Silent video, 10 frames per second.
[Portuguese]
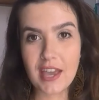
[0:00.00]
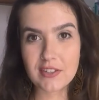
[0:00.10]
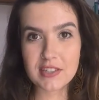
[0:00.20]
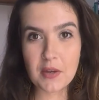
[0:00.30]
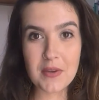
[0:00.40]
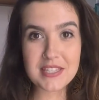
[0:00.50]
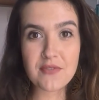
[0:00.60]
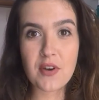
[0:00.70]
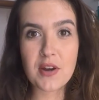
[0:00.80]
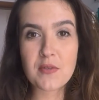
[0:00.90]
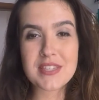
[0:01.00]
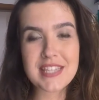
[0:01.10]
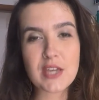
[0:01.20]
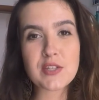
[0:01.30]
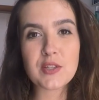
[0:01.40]
Então esses foram os
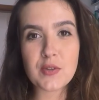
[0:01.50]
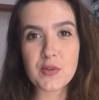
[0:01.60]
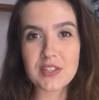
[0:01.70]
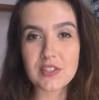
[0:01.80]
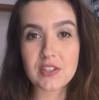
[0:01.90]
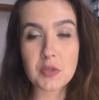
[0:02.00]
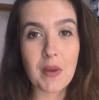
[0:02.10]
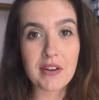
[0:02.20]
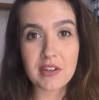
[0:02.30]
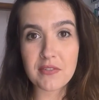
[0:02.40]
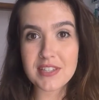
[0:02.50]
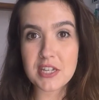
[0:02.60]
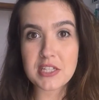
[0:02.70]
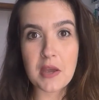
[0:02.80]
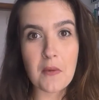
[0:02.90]
seis looks. Espero que
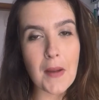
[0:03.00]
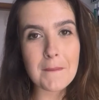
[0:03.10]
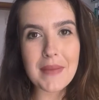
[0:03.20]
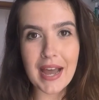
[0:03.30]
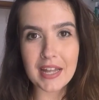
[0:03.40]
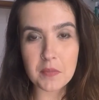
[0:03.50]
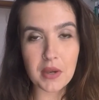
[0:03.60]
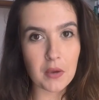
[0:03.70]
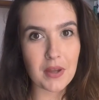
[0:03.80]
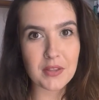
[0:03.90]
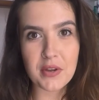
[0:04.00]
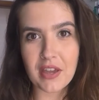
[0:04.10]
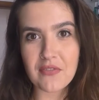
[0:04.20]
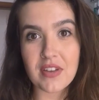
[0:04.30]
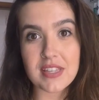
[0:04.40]
vocês tenham amado, porque eu
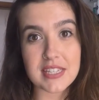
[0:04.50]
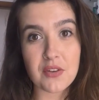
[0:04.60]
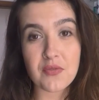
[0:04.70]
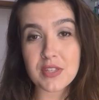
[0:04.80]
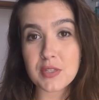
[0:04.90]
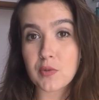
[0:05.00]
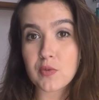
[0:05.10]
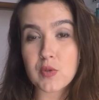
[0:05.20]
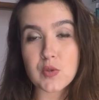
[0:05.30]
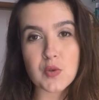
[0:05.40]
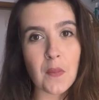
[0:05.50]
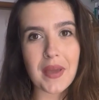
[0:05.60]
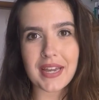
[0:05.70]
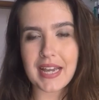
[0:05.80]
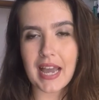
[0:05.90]
adorei fazer. Eu fiz com
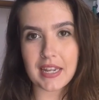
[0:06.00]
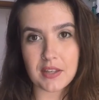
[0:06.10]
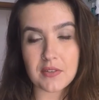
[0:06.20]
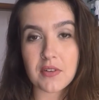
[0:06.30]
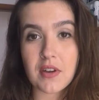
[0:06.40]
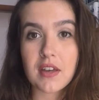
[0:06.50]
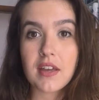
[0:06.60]
super carinho.